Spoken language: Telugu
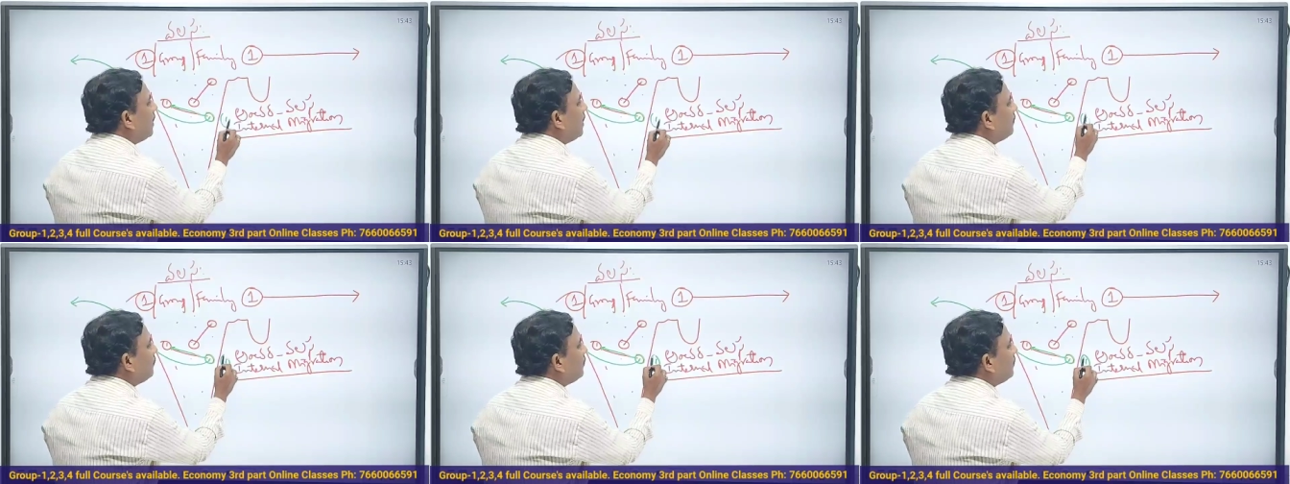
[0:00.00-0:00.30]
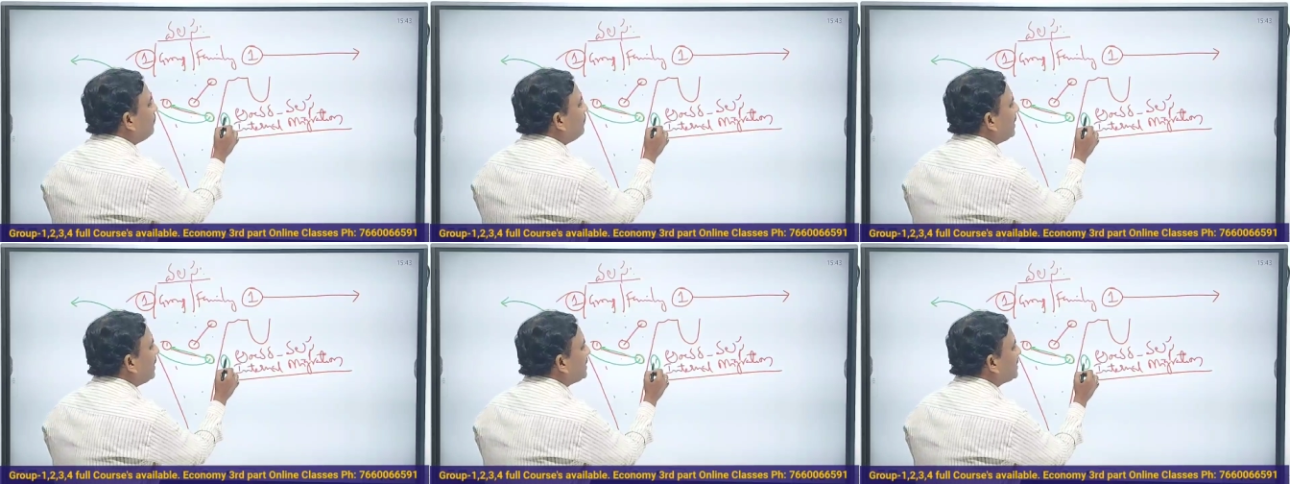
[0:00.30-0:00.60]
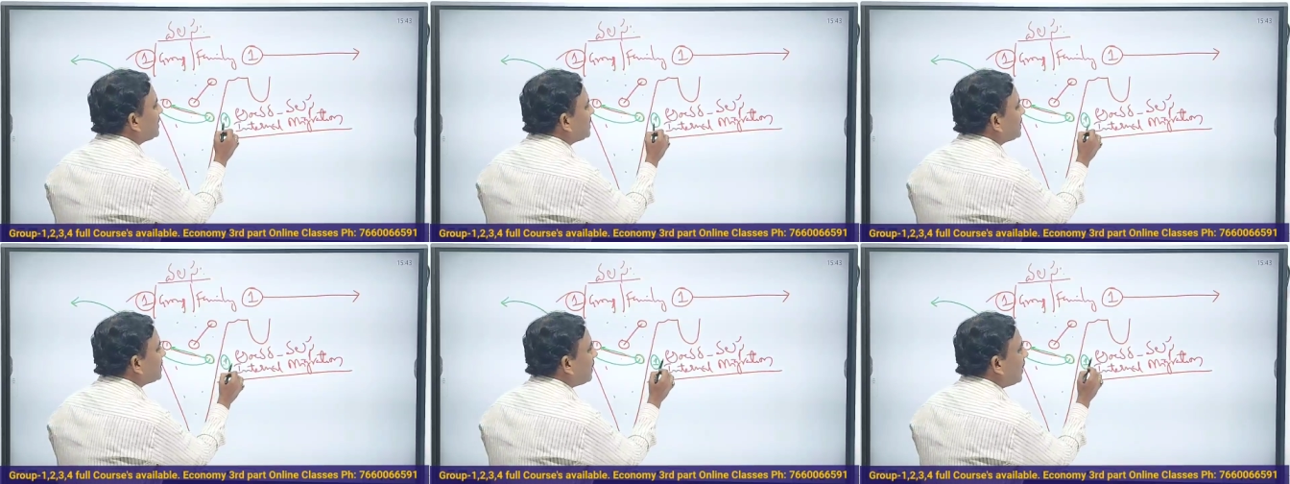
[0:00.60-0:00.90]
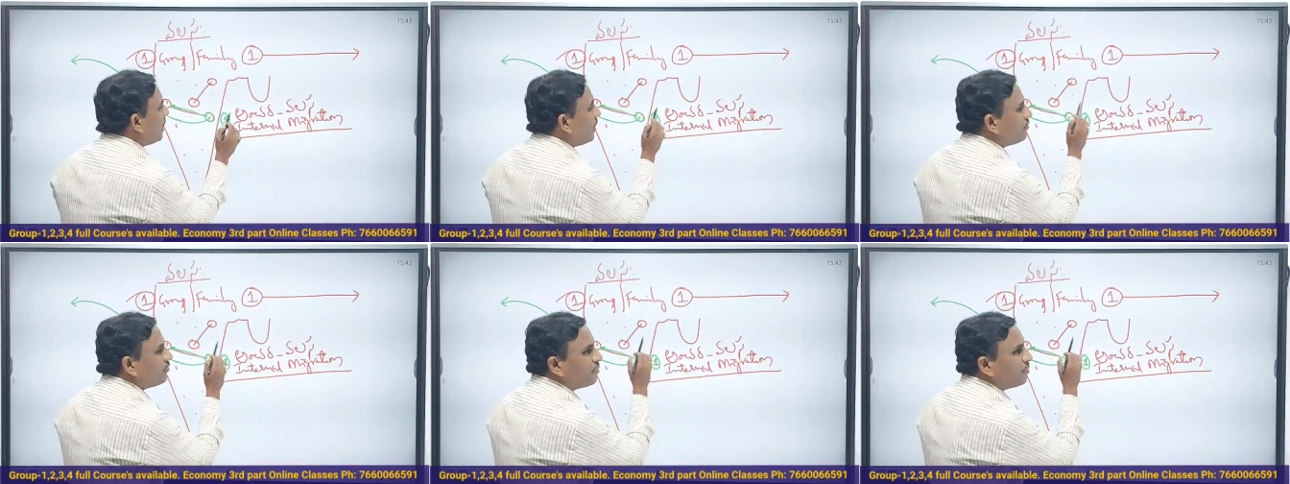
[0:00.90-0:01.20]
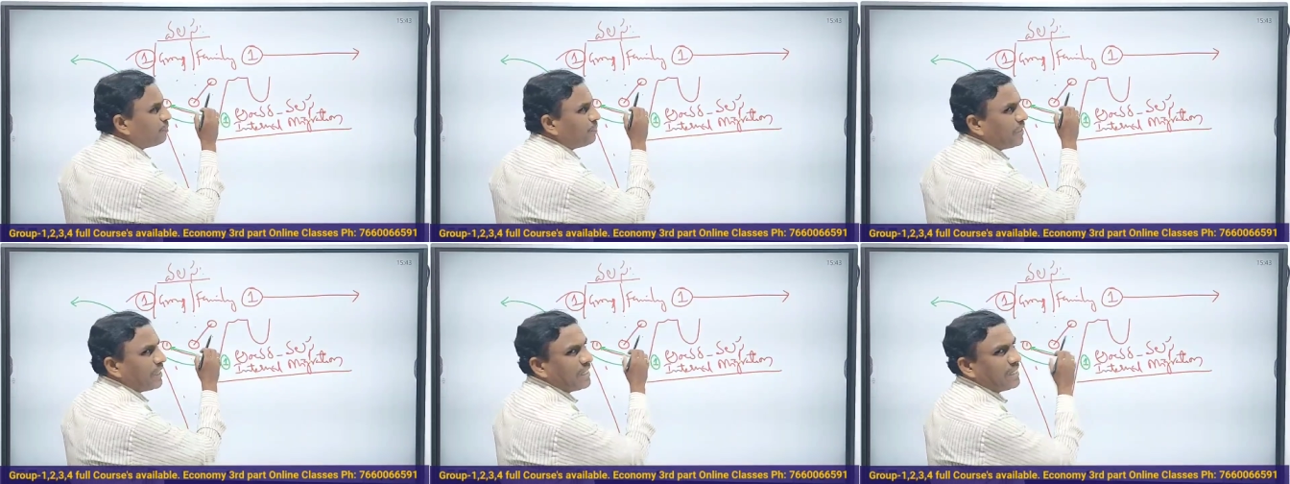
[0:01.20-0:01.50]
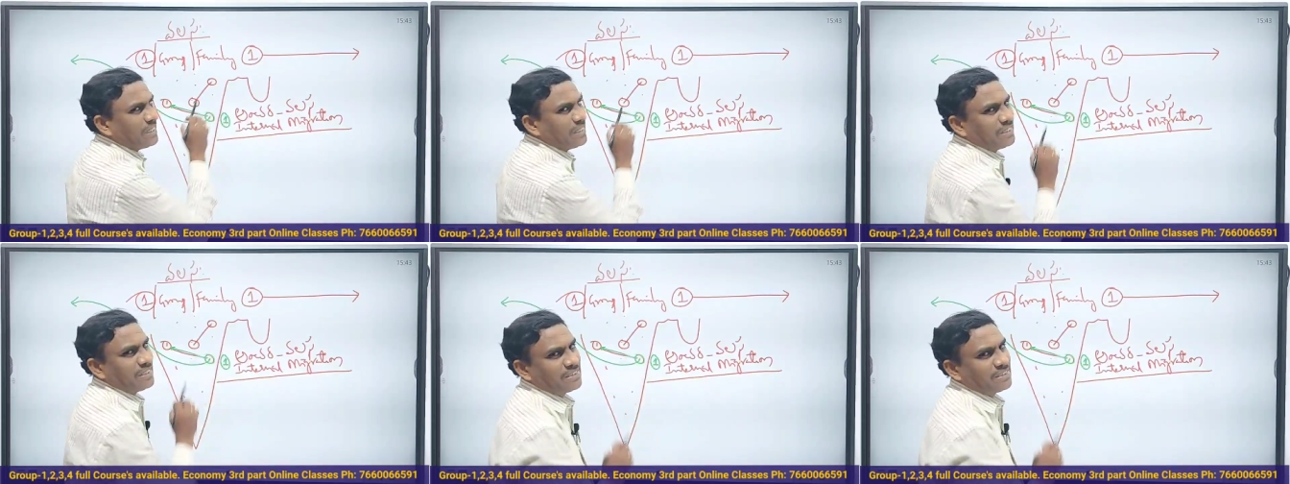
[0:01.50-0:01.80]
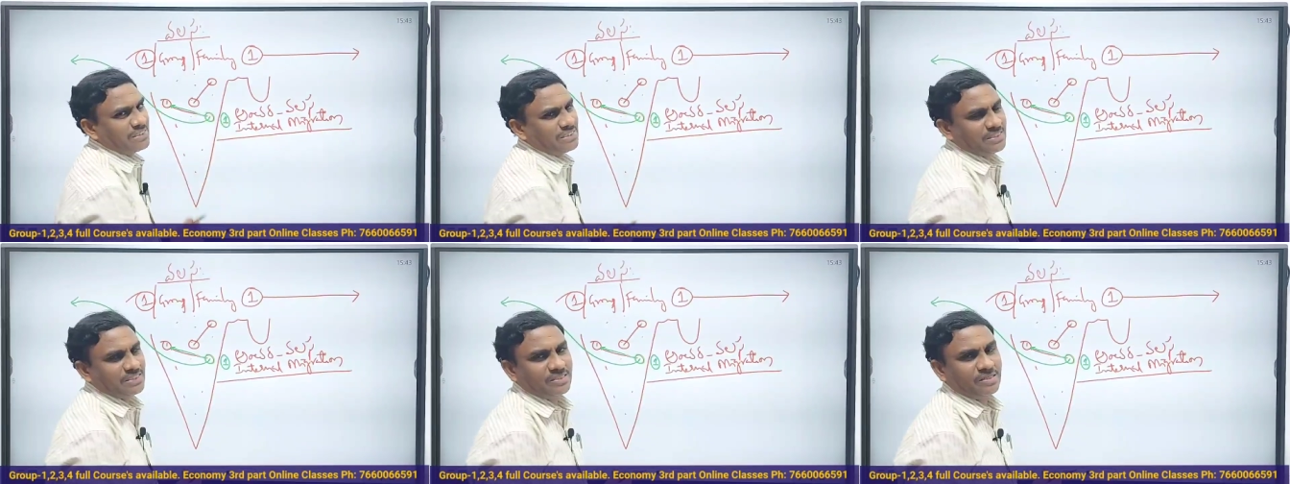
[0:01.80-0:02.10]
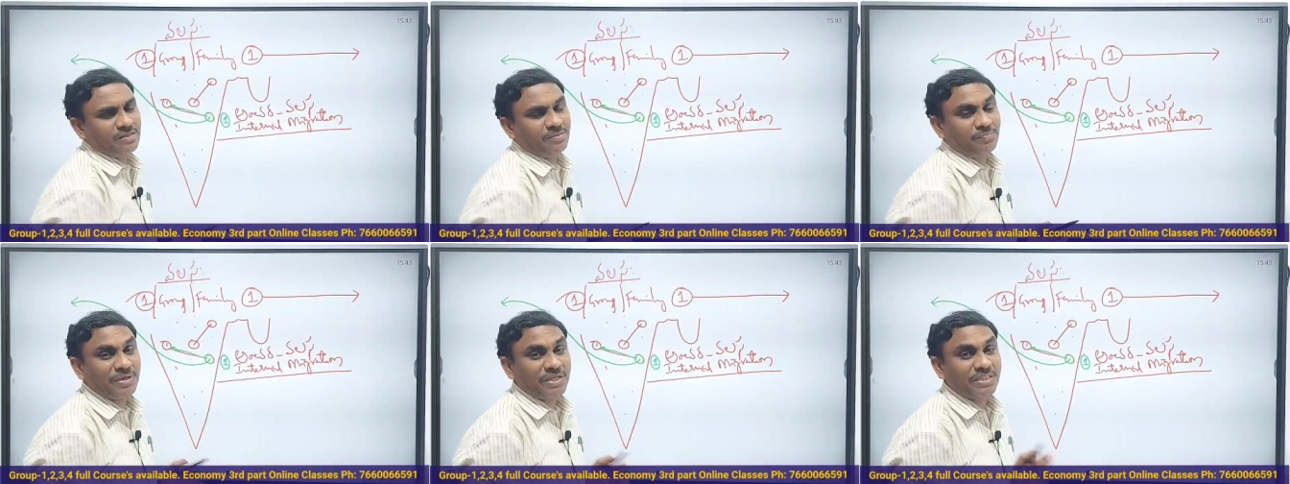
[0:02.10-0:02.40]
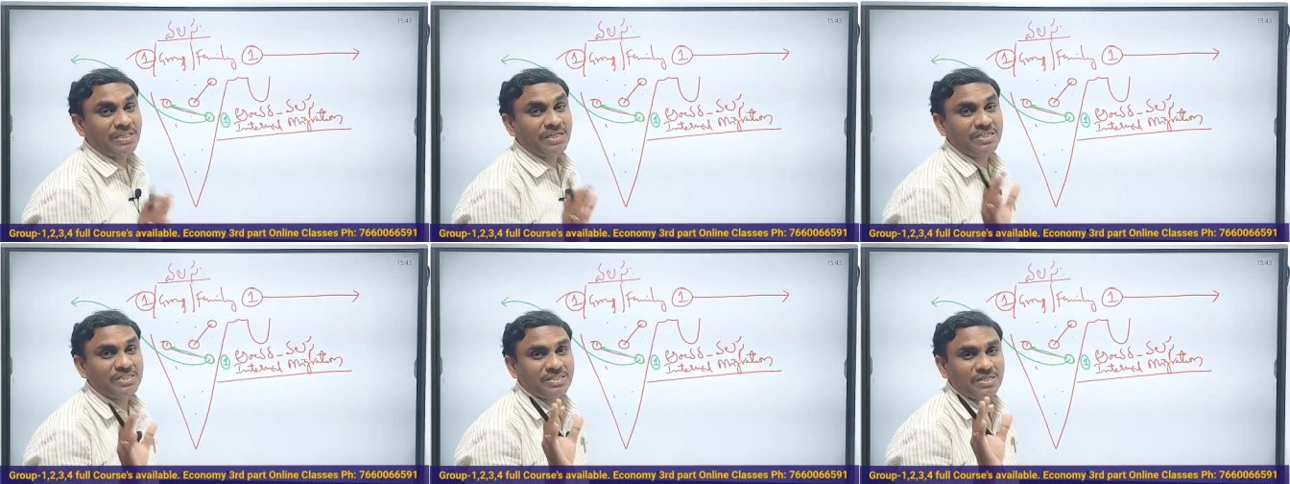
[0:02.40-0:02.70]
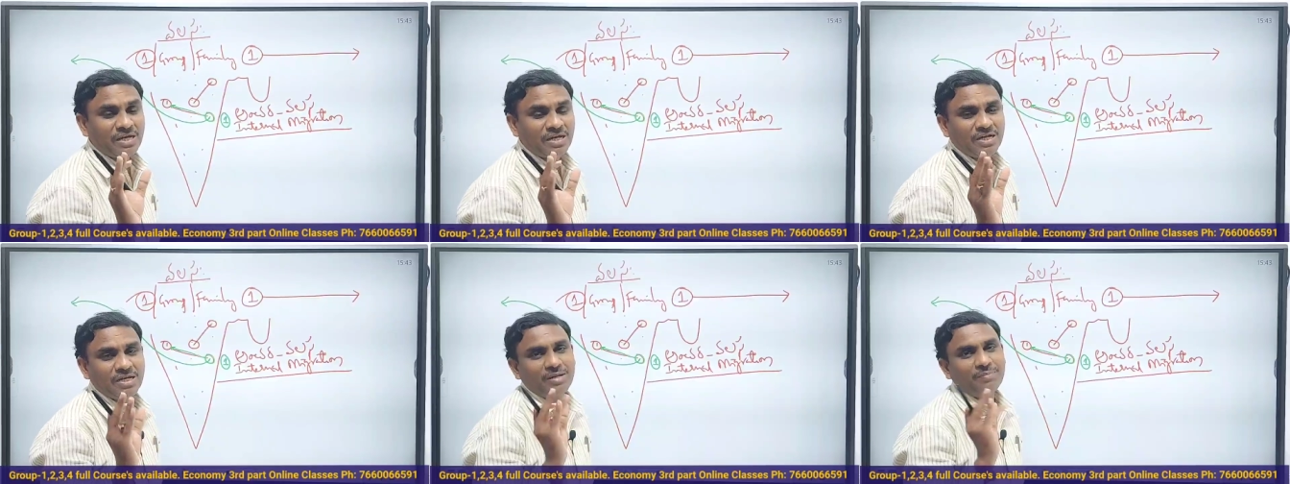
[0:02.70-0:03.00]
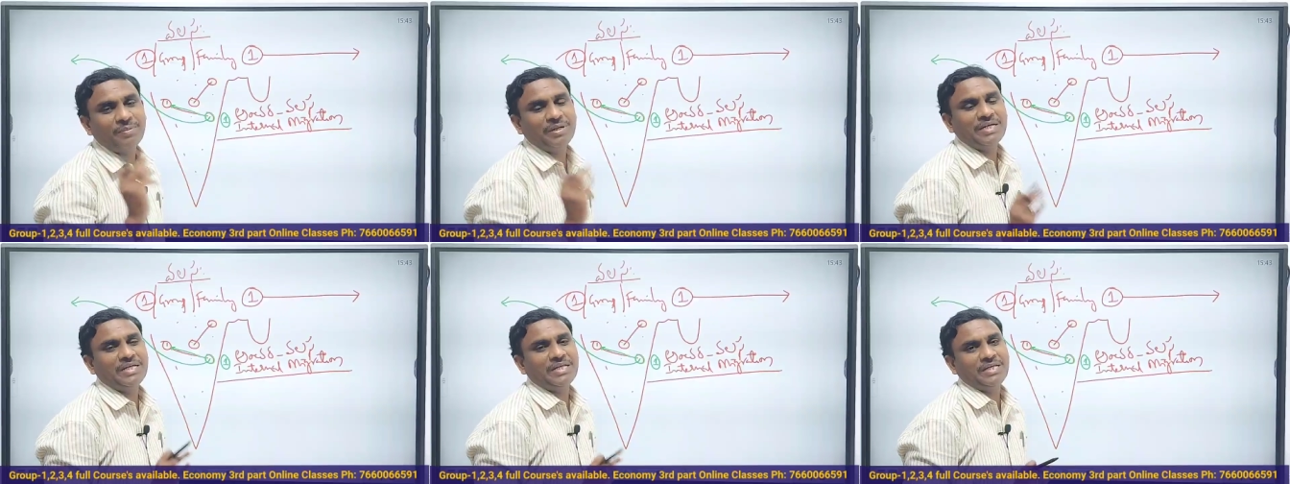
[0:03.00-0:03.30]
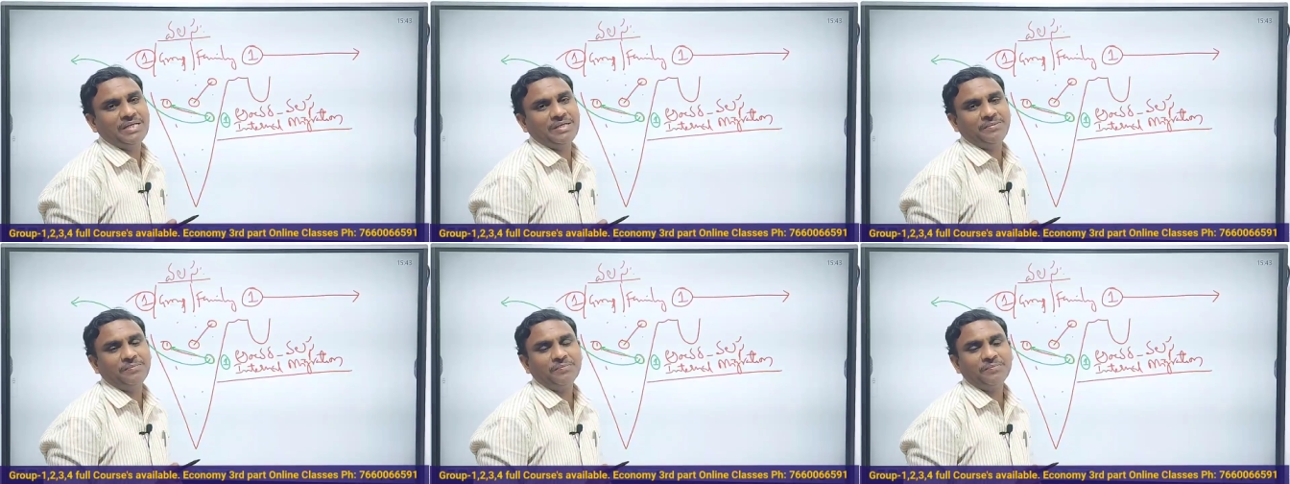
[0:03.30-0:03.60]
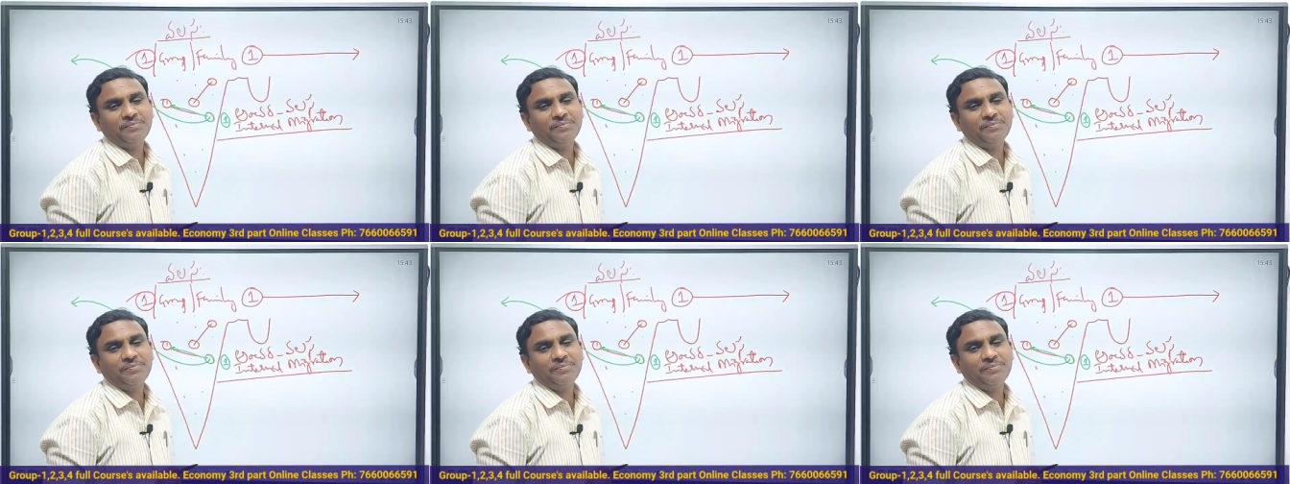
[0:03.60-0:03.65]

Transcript: ఆన్ ది బేసిస్ ఆఫ్ ప్లేస్ ప్రదేశాన్ని బట్టి